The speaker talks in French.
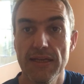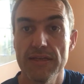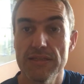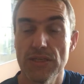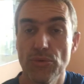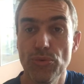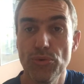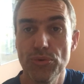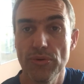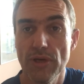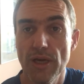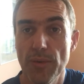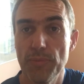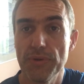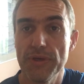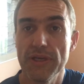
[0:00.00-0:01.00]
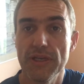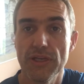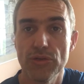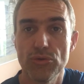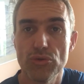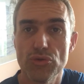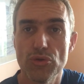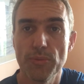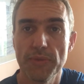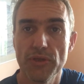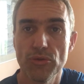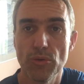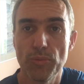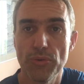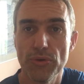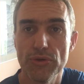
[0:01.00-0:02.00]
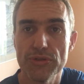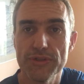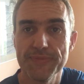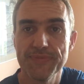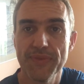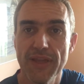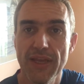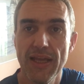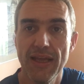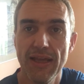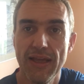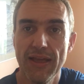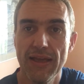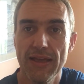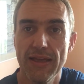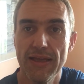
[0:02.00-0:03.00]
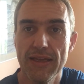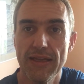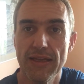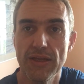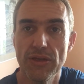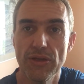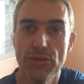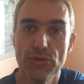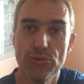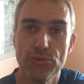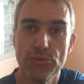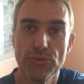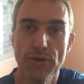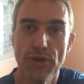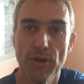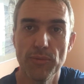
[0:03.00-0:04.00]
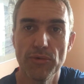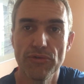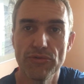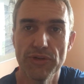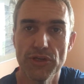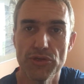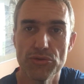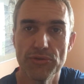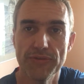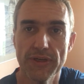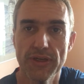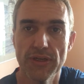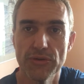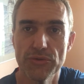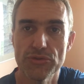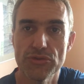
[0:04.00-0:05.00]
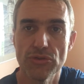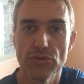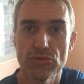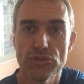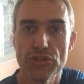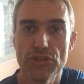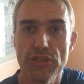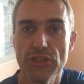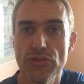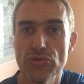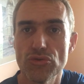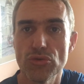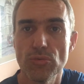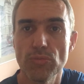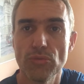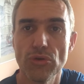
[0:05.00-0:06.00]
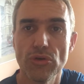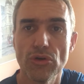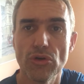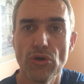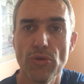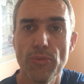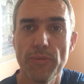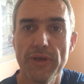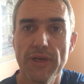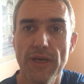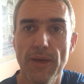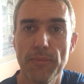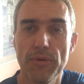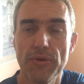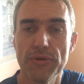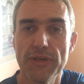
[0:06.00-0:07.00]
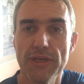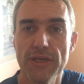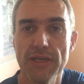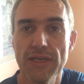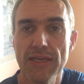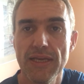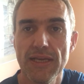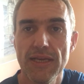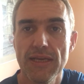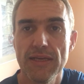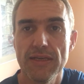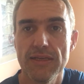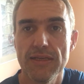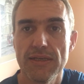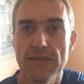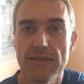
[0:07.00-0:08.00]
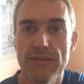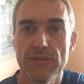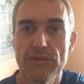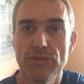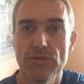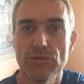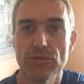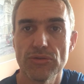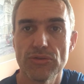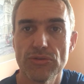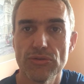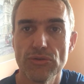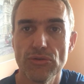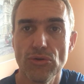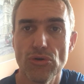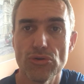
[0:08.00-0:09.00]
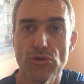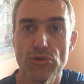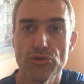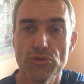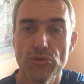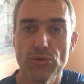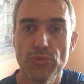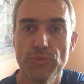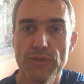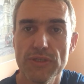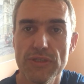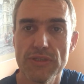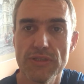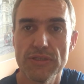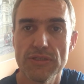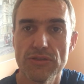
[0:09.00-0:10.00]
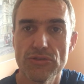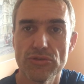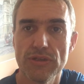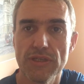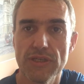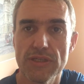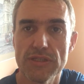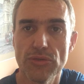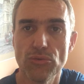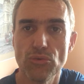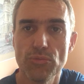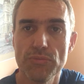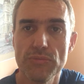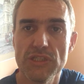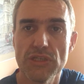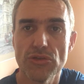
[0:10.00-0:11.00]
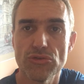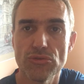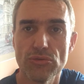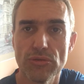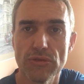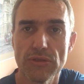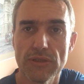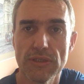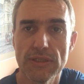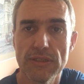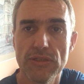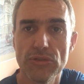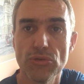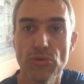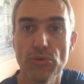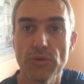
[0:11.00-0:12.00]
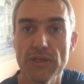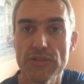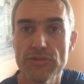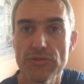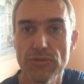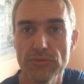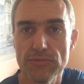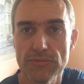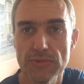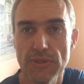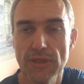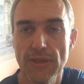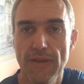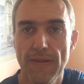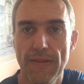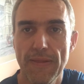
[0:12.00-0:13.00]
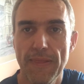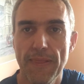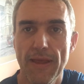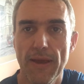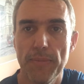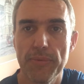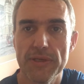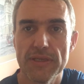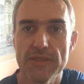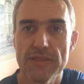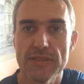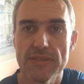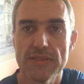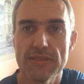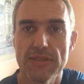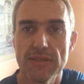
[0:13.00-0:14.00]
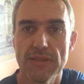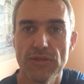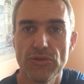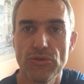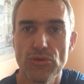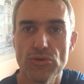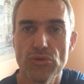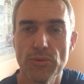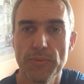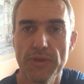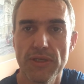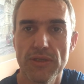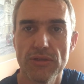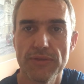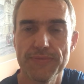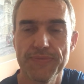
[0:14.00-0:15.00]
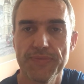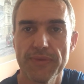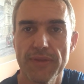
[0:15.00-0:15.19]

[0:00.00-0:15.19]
Salut, après deux semaines de pause et dû à mon voyage de vacances en Chine, je me remets à bloguer. Et donc aujourd'hui, je dirais, c'est une mise à jour euh, d'inauguration après ces deux semaines